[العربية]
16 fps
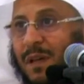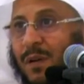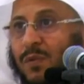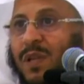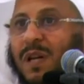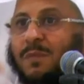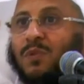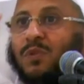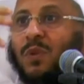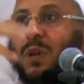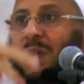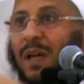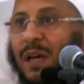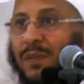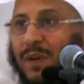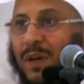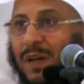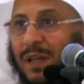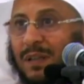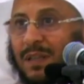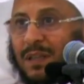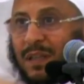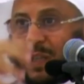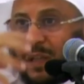ويعبد الله
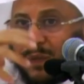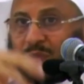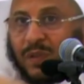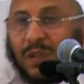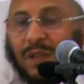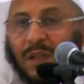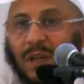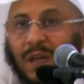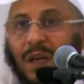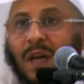فقط لنفسه